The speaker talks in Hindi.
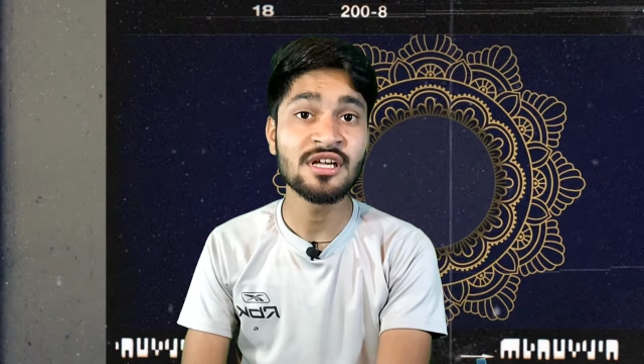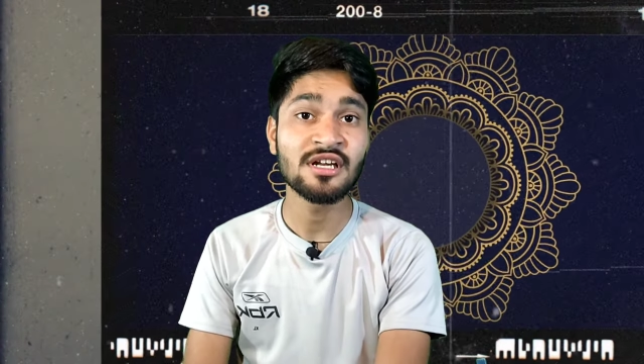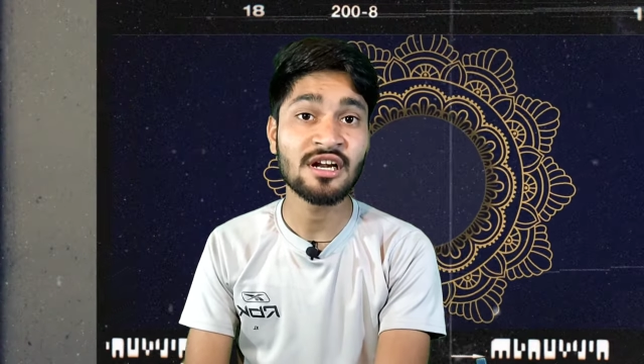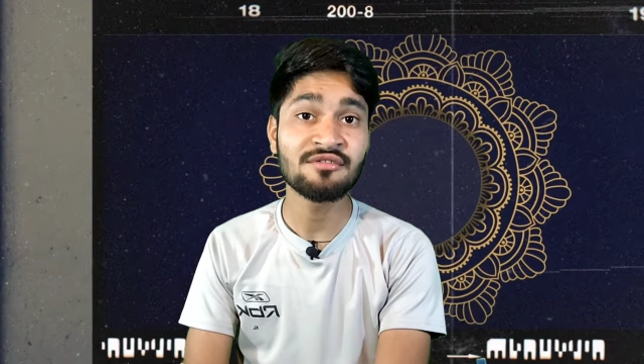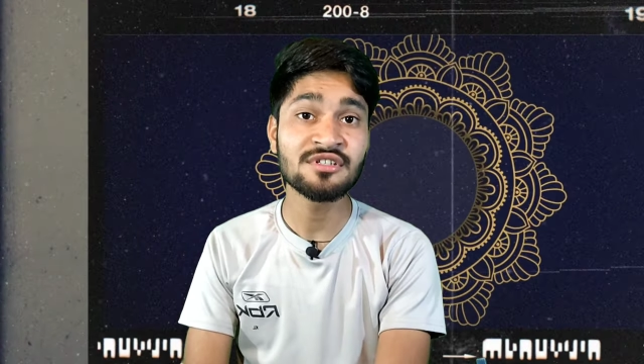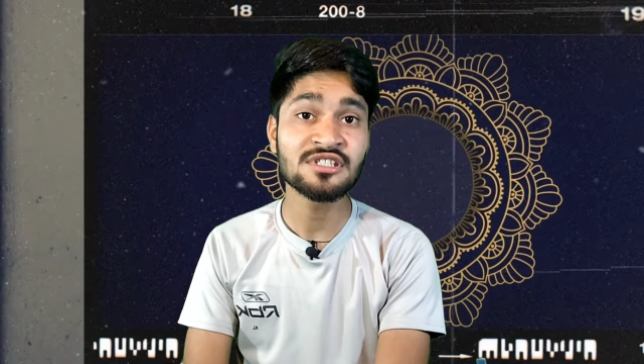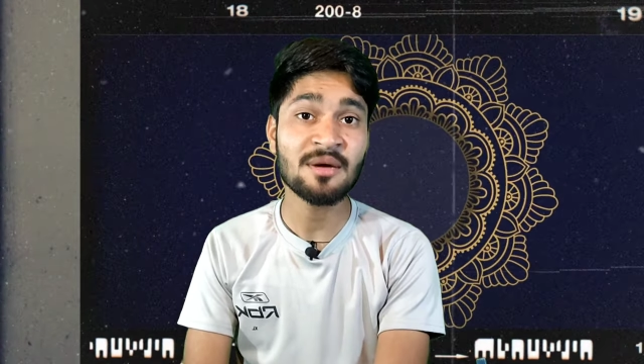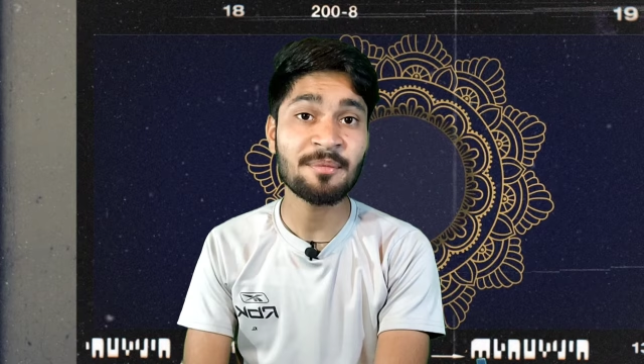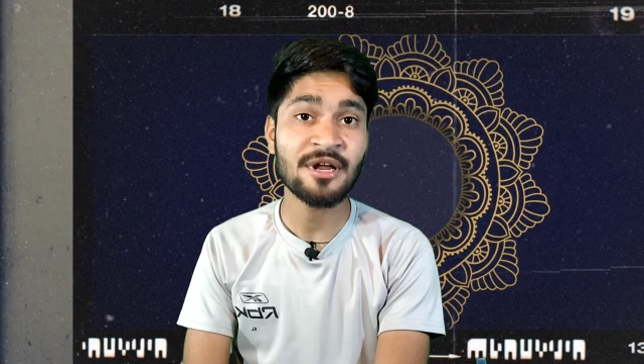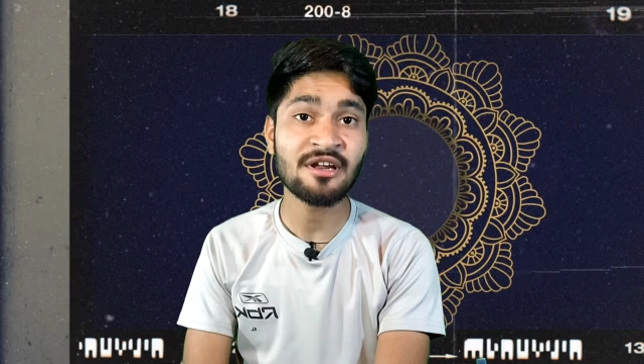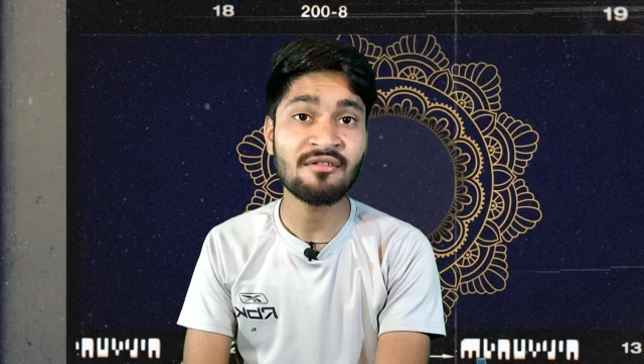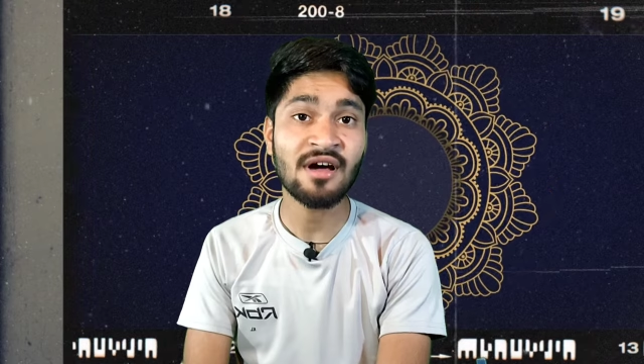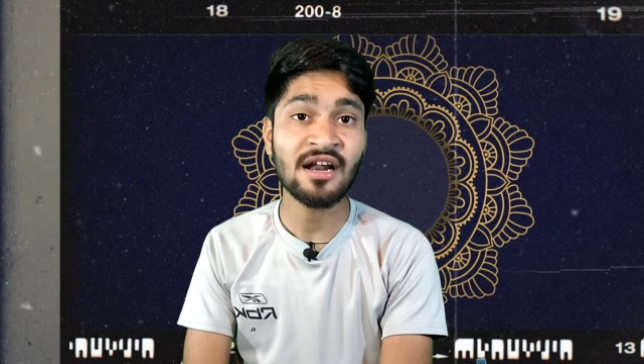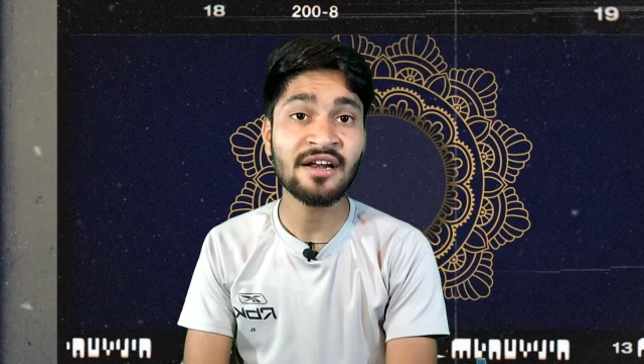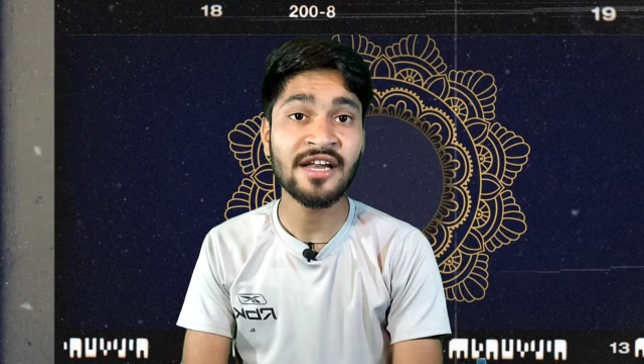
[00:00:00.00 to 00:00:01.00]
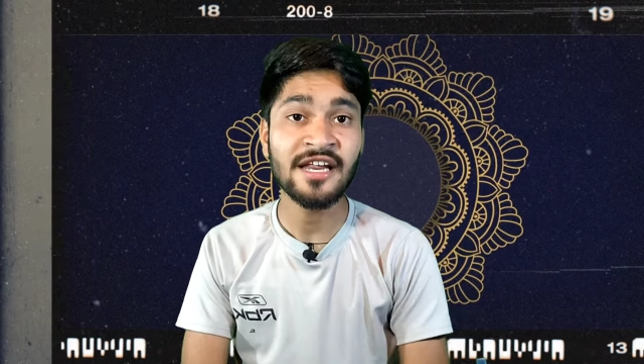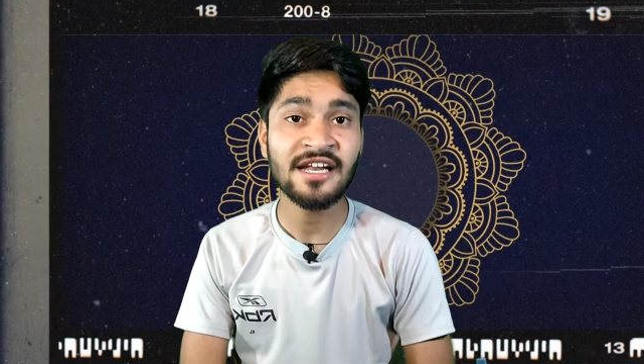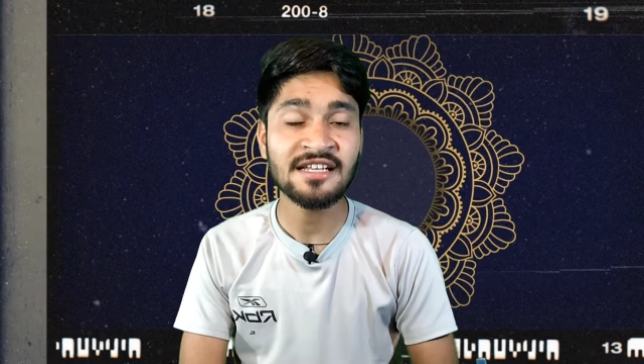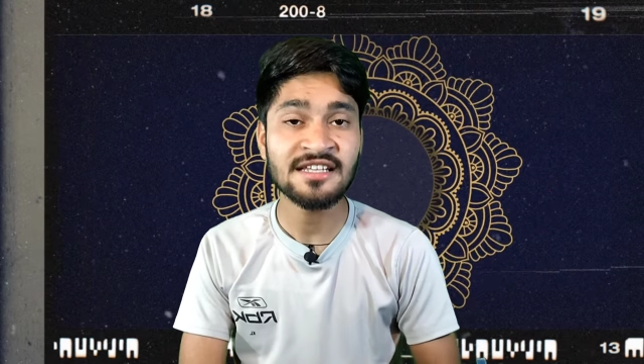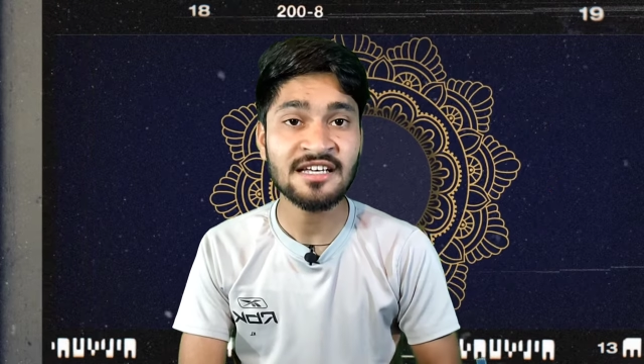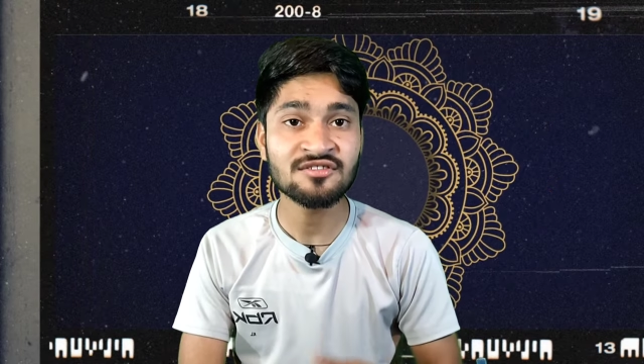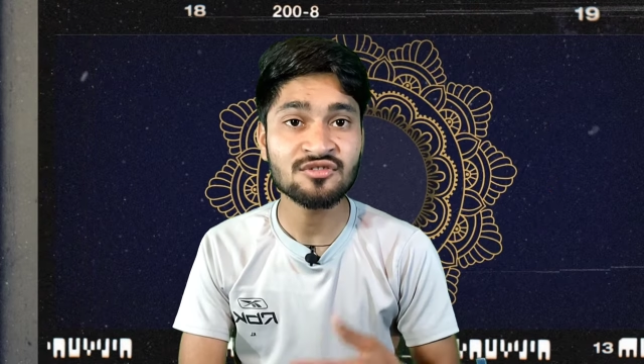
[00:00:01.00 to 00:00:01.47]
रवीश का परिवार
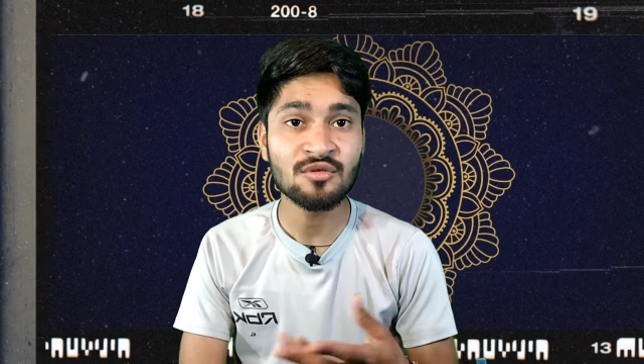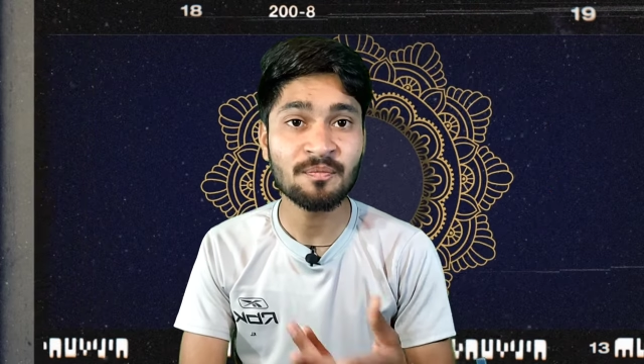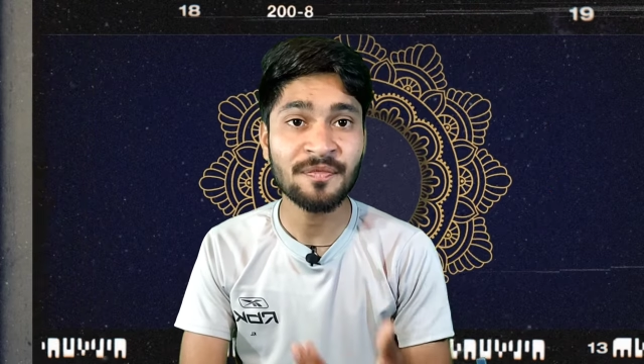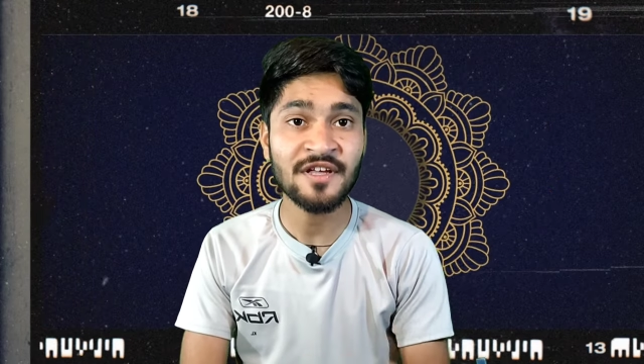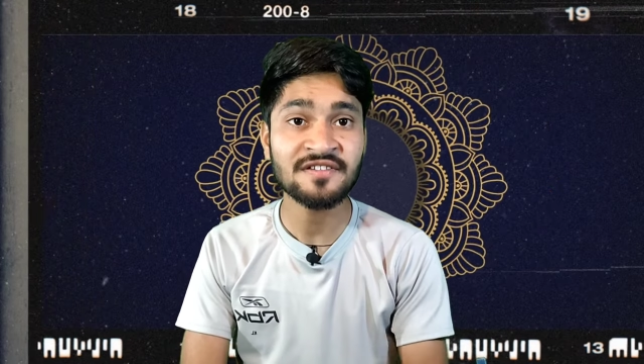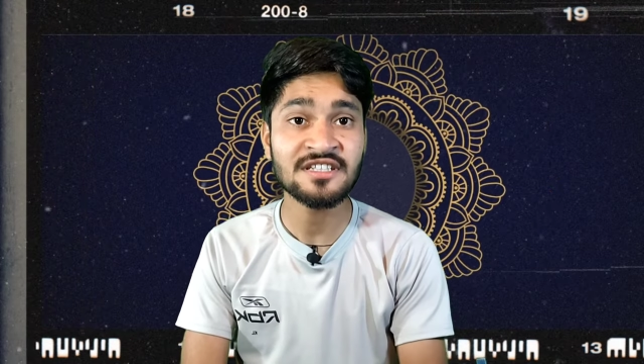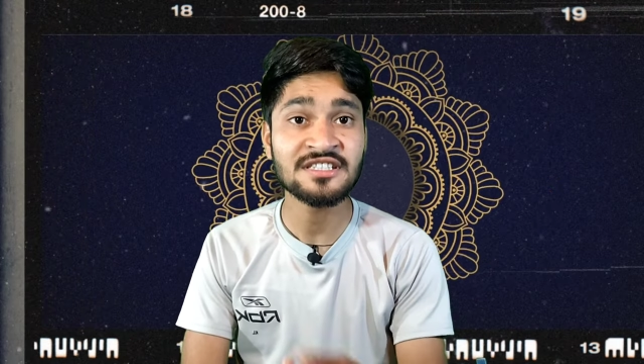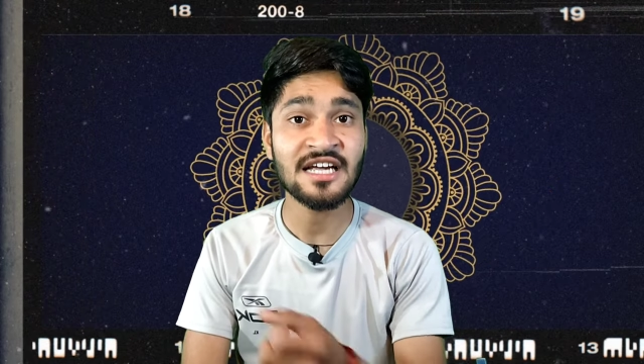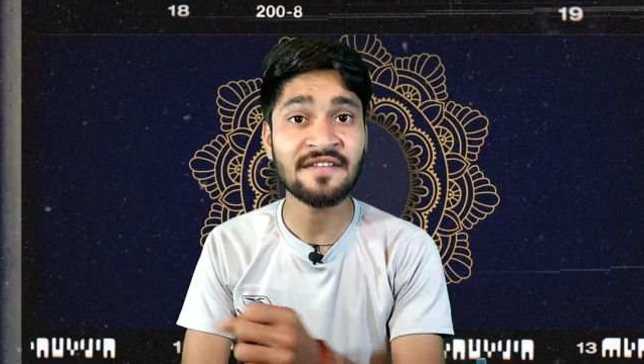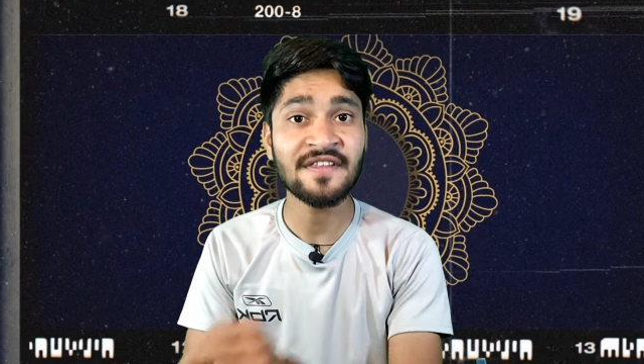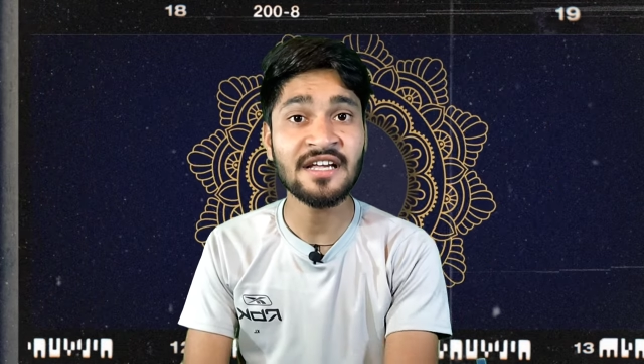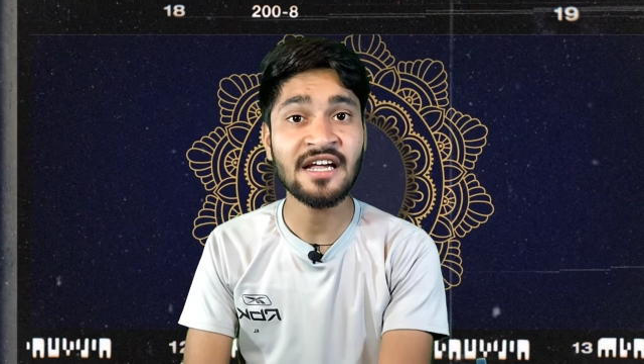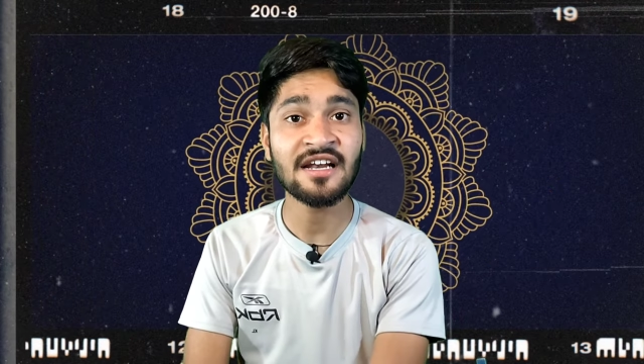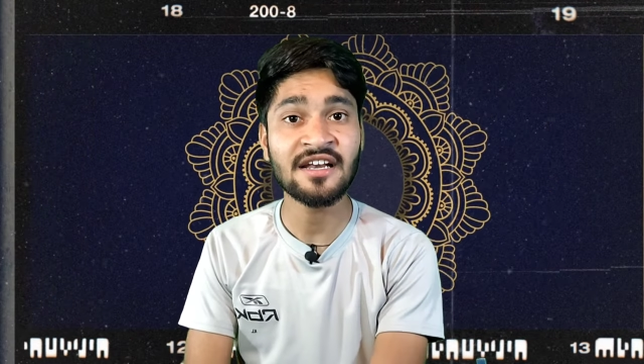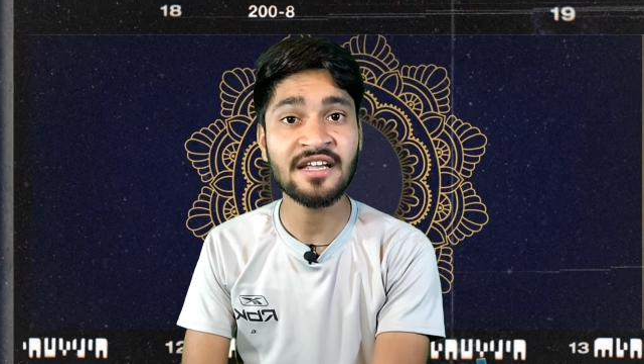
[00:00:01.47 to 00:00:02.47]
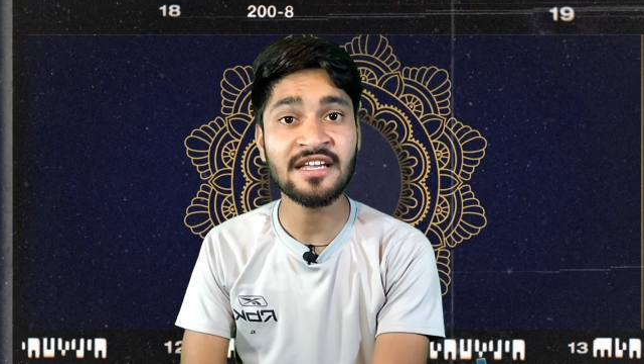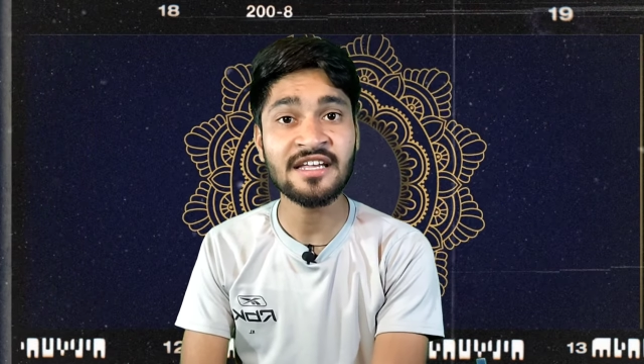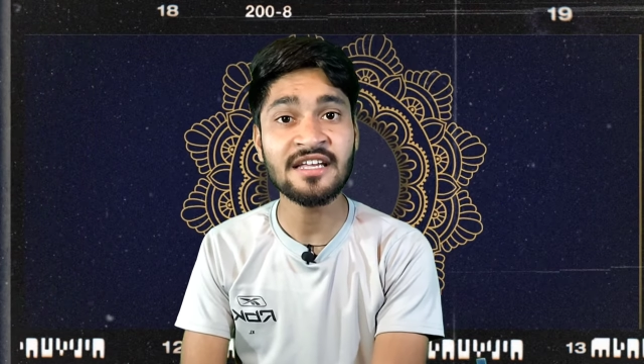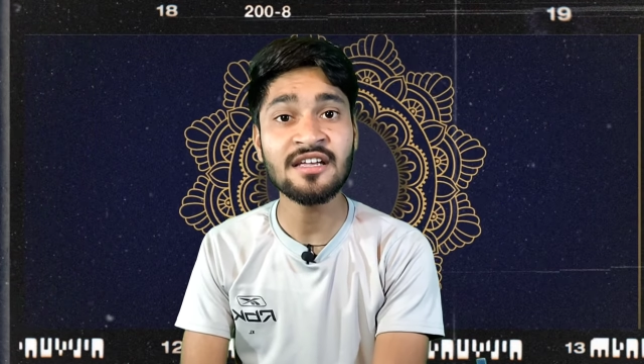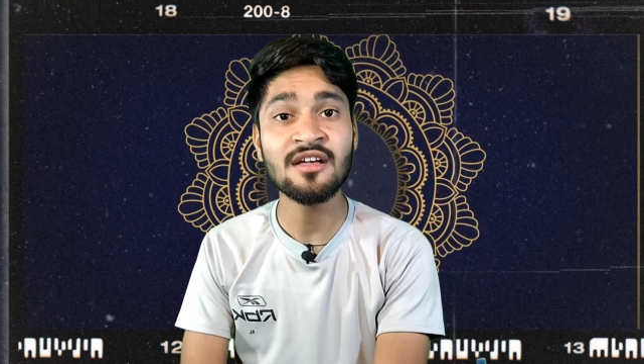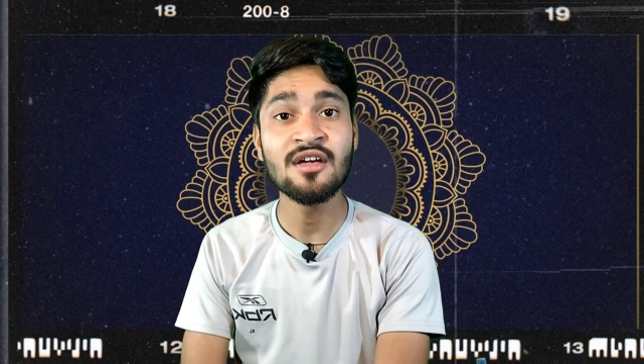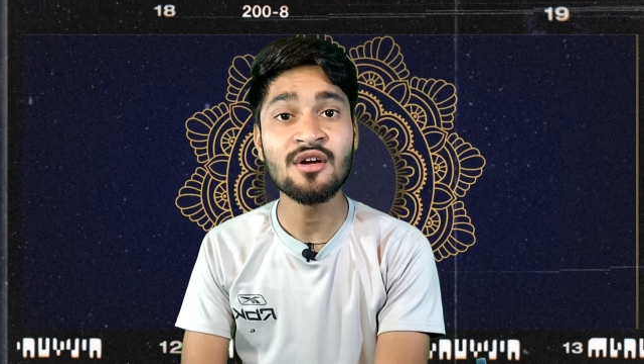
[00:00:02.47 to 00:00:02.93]
नैना दास गुप्ता से से शादी करने
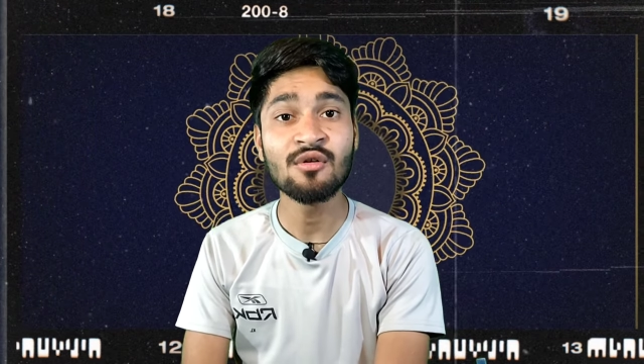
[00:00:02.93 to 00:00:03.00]
की